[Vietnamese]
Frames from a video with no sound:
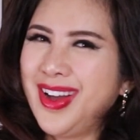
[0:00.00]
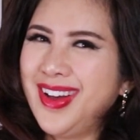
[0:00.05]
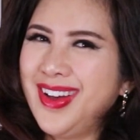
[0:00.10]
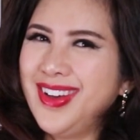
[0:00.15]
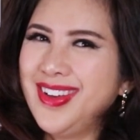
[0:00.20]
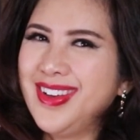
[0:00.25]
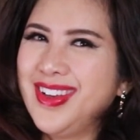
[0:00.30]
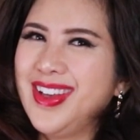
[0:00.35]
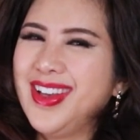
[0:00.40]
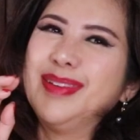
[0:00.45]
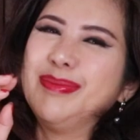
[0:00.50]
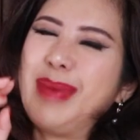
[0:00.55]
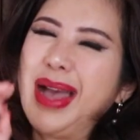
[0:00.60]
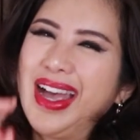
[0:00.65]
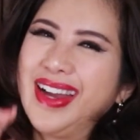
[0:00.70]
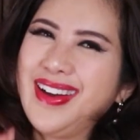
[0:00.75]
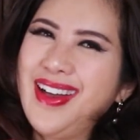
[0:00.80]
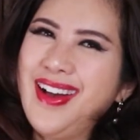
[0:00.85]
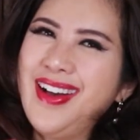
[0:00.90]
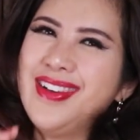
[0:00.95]
đó
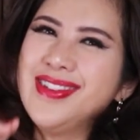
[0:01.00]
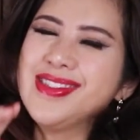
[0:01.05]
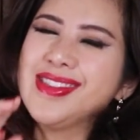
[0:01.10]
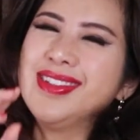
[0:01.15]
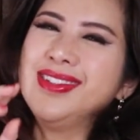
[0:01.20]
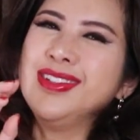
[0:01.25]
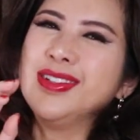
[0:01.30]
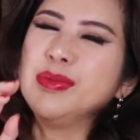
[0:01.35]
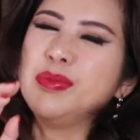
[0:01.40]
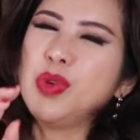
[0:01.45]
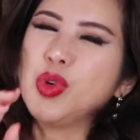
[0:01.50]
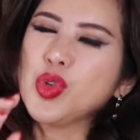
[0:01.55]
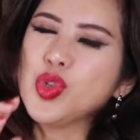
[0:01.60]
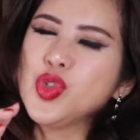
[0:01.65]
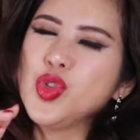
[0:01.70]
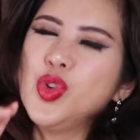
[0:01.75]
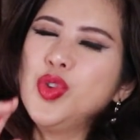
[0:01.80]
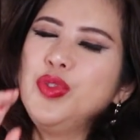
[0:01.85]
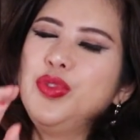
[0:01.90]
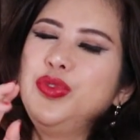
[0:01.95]
bà đó sẽ được một
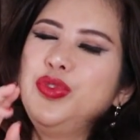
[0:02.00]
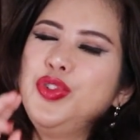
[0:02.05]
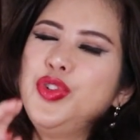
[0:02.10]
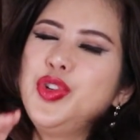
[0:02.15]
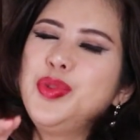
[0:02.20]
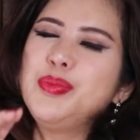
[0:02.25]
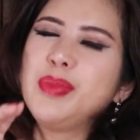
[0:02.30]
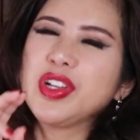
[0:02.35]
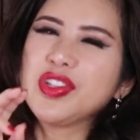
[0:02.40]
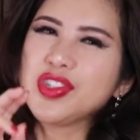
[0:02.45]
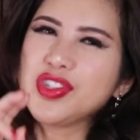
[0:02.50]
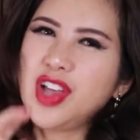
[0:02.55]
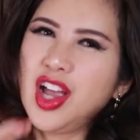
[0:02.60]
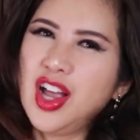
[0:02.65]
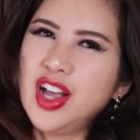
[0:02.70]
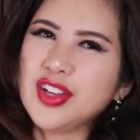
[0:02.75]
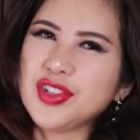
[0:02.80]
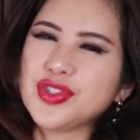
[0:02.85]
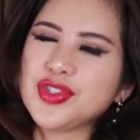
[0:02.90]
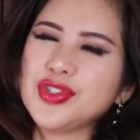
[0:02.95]
suất foot
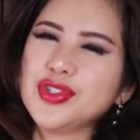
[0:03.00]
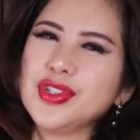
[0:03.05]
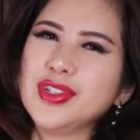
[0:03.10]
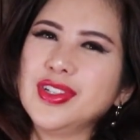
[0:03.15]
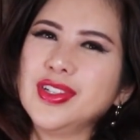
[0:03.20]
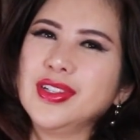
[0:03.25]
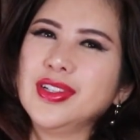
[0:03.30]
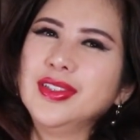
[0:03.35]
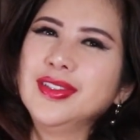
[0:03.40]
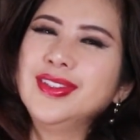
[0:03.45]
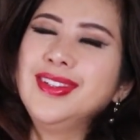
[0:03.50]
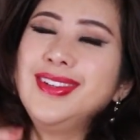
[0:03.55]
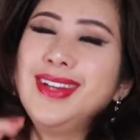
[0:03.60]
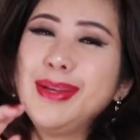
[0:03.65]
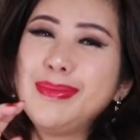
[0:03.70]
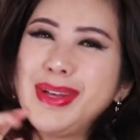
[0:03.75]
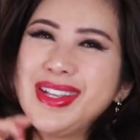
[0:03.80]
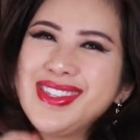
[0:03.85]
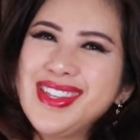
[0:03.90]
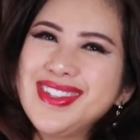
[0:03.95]
massage tức
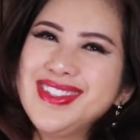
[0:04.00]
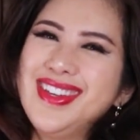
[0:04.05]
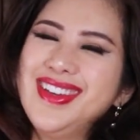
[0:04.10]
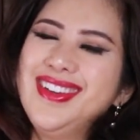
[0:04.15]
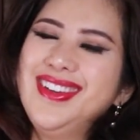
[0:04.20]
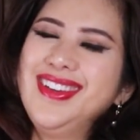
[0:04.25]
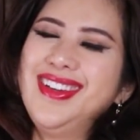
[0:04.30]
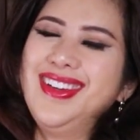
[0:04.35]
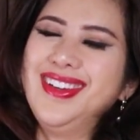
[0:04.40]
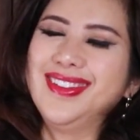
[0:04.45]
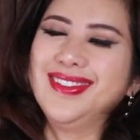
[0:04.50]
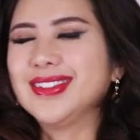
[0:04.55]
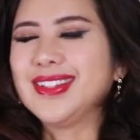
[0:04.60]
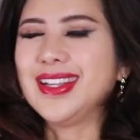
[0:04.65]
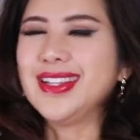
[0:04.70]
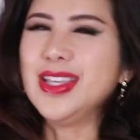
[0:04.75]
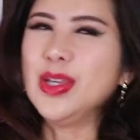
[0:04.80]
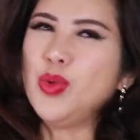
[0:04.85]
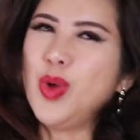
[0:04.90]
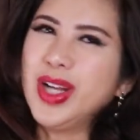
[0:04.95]
là massage chân á
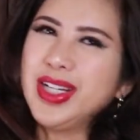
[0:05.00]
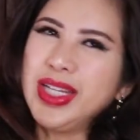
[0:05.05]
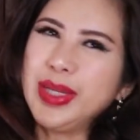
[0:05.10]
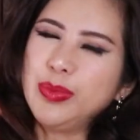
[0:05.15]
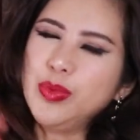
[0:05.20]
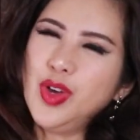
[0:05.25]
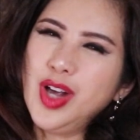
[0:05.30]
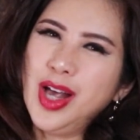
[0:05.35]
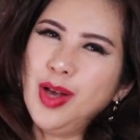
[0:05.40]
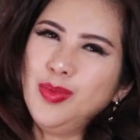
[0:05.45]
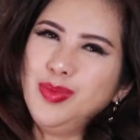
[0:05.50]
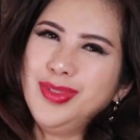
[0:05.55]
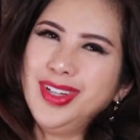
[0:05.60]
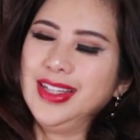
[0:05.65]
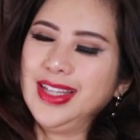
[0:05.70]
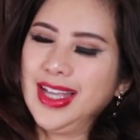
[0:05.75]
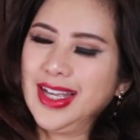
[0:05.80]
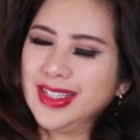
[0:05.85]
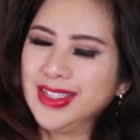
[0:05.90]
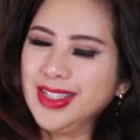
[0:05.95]
tại vì quan niệm của ông
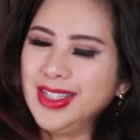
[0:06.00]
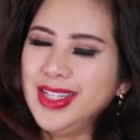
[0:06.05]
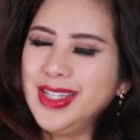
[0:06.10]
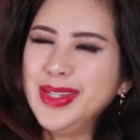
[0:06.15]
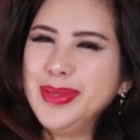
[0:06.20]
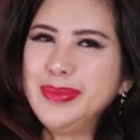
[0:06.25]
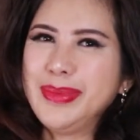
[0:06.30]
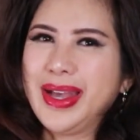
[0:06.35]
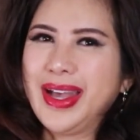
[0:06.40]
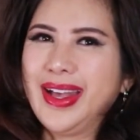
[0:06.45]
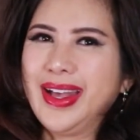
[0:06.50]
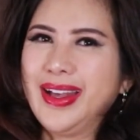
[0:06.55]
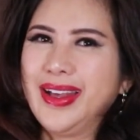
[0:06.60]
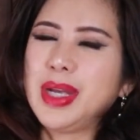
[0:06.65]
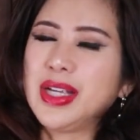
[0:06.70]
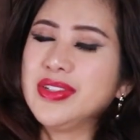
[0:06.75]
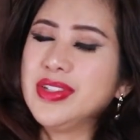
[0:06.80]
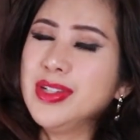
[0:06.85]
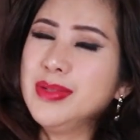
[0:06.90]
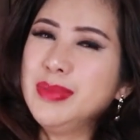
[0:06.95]
là khi mà
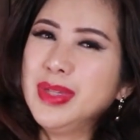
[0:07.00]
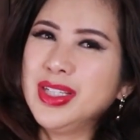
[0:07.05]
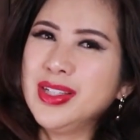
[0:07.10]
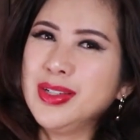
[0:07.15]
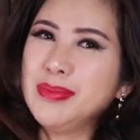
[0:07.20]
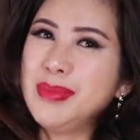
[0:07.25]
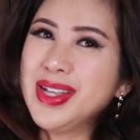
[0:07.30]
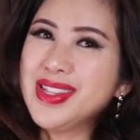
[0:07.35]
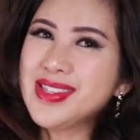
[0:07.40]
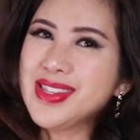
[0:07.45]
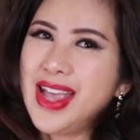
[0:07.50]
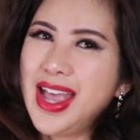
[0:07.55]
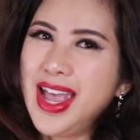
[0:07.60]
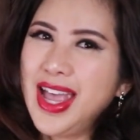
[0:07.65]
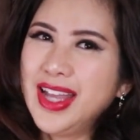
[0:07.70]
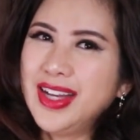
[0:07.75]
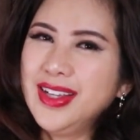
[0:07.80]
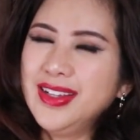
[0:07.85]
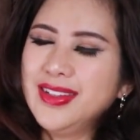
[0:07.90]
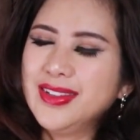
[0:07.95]
bàn chân mà được
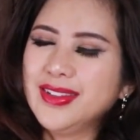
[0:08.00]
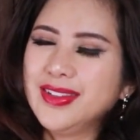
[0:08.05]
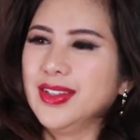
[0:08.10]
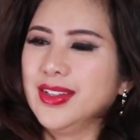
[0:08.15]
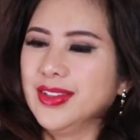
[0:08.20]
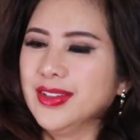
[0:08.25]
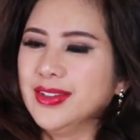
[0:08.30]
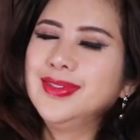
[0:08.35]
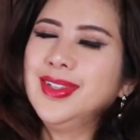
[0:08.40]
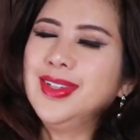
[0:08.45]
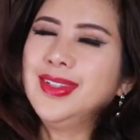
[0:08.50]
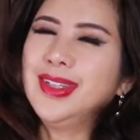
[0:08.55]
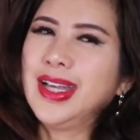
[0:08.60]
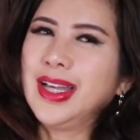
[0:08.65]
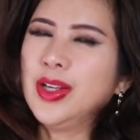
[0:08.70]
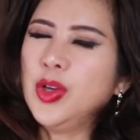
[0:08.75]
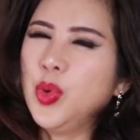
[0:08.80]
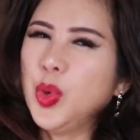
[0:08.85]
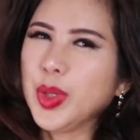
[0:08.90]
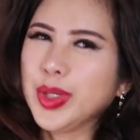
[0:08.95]
massage đó thì tất
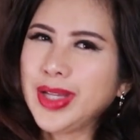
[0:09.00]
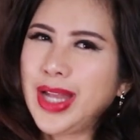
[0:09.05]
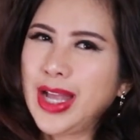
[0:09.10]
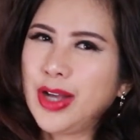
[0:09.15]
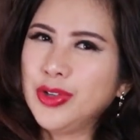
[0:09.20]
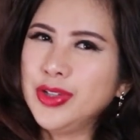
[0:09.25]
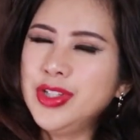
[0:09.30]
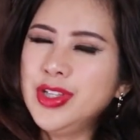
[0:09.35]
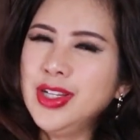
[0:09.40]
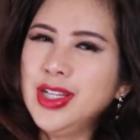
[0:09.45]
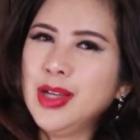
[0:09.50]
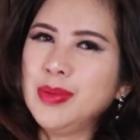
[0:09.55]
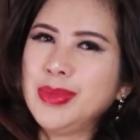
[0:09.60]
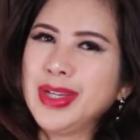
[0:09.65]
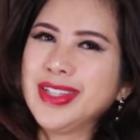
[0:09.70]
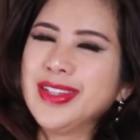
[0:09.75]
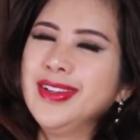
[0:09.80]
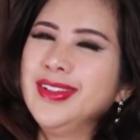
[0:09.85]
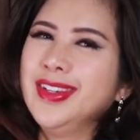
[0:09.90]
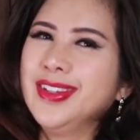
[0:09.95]
cả các huyệt đạo ở dưới lòng
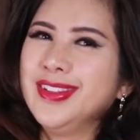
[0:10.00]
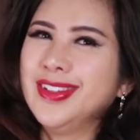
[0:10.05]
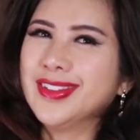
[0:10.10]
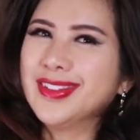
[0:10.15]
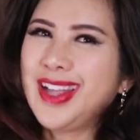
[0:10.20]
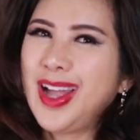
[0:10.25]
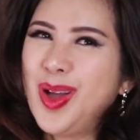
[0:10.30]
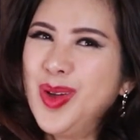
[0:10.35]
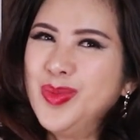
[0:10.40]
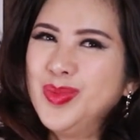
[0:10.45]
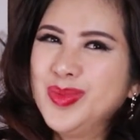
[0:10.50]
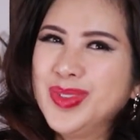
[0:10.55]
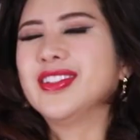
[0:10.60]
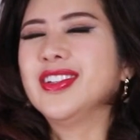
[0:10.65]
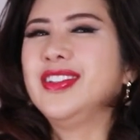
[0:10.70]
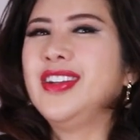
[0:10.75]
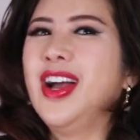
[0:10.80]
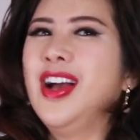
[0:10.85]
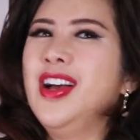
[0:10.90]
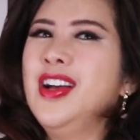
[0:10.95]
bàn chân là được thông
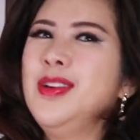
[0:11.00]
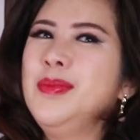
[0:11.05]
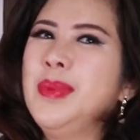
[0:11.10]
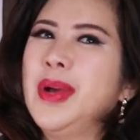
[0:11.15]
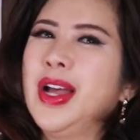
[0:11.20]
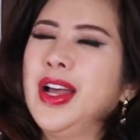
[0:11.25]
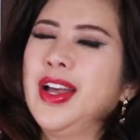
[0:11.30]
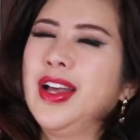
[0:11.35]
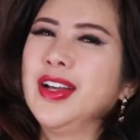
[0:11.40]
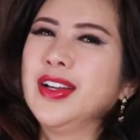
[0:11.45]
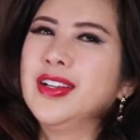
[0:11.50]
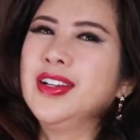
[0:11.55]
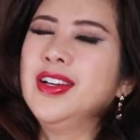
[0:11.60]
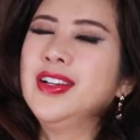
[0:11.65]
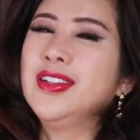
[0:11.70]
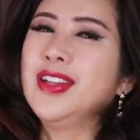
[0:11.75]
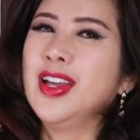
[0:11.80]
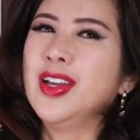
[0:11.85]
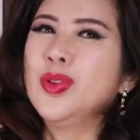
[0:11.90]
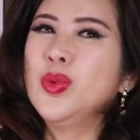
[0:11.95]
từ đó mà
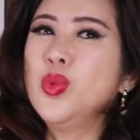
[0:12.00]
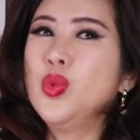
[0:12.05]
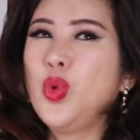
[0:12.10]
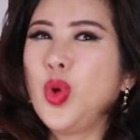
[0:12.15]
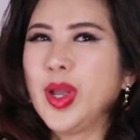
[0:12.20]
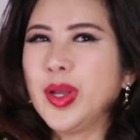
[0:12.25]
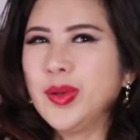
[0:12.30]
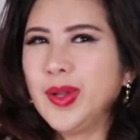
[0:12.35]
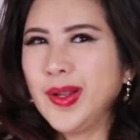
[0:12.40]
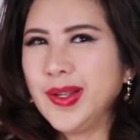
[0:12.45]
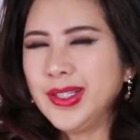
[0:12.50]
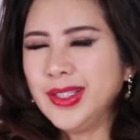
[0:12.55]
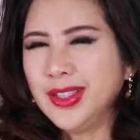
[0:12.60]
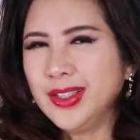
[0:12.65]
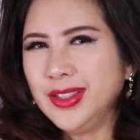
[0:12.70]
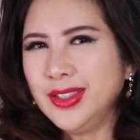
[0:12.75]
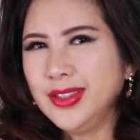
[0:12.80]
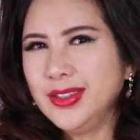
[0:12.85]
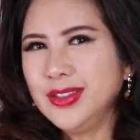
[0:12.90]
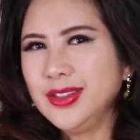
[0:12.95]
cơ thể cũng khỏe khoắn
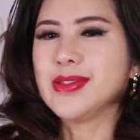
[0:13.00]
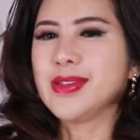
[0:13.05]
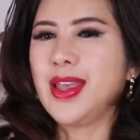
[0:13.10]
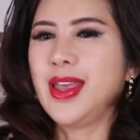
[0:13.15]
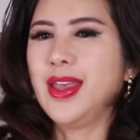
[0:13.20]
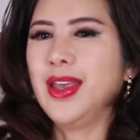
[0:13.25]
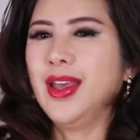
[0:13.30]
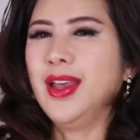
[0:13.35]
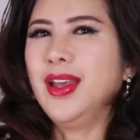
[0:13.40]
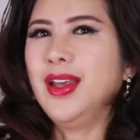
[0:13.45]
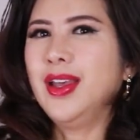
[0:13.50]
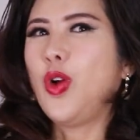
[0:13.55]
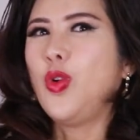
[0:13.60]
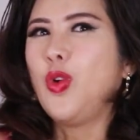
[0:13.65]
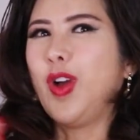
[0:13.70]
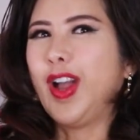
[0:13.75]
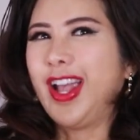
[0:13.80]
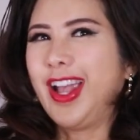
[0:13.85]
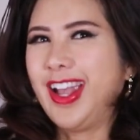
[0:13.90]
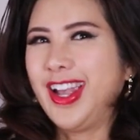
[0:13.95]
hơn sẽ
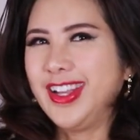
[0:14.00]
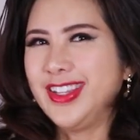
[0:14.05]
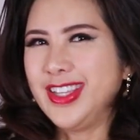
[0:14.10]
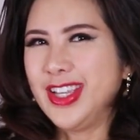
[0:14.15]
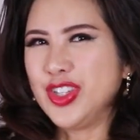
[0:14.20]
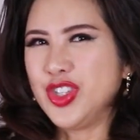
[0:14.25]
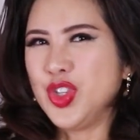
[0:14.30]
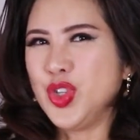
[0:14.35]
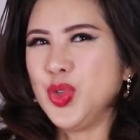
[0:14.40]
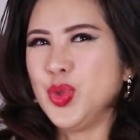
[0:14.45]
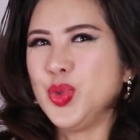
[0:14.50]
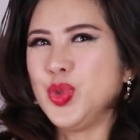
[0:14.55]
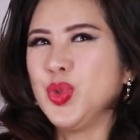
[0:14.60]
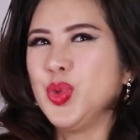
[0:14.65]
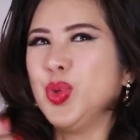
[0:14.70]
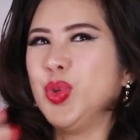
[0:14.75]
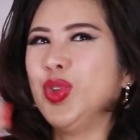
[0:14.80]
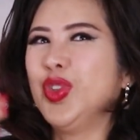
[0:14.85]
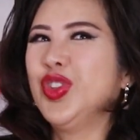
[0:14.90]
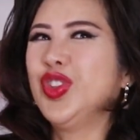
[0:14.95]
hầu hạ và chịu
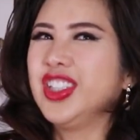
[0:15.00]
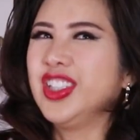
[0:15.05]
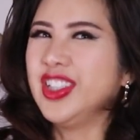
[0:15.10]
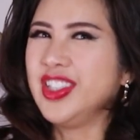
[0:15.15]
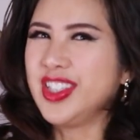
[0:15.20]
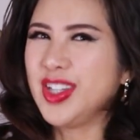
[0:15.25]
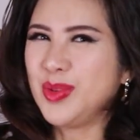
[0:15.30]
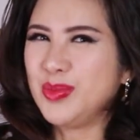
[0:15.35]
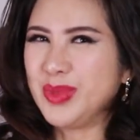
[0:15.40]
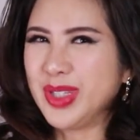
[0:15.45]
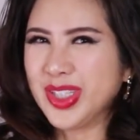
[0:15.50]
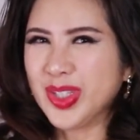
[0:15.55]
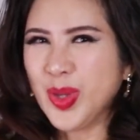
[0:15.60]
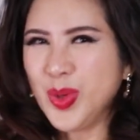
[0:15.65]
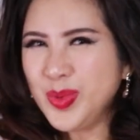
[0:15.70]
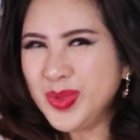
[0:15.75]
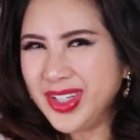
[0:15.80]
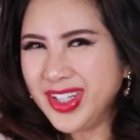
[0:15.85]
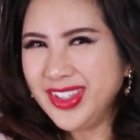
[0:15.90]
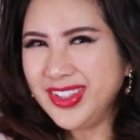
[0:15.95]
chuộng người chồng mình
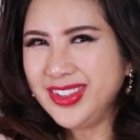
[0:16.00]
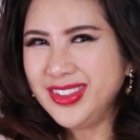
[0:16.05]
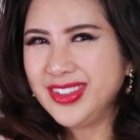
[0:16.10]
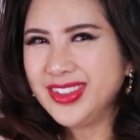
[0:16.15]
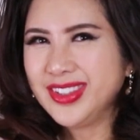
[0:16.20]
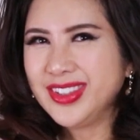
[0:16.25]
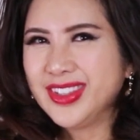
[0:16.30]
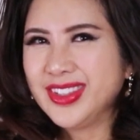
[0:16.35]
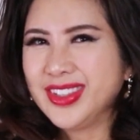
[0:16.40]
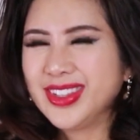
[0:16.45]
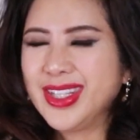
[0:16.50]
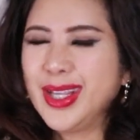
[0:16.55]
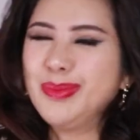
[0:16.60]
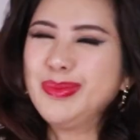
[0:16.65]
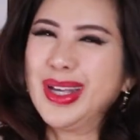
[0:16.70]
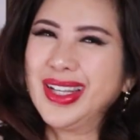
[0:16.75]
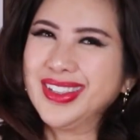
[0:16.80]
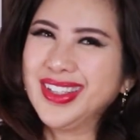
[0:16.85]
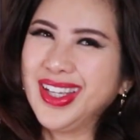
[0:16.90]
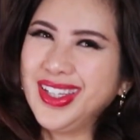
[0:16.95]
tốt hơn các
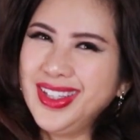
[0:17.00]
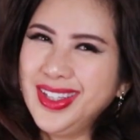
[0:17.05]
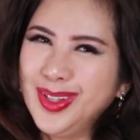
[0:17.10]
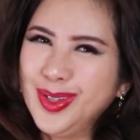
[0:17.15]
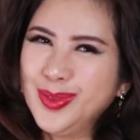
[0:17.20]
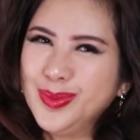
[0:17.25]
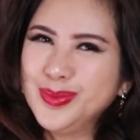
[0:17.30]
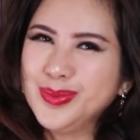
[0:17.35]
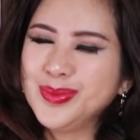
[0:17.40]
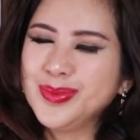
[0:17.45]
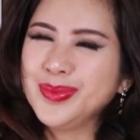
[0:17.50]
bạn thấy không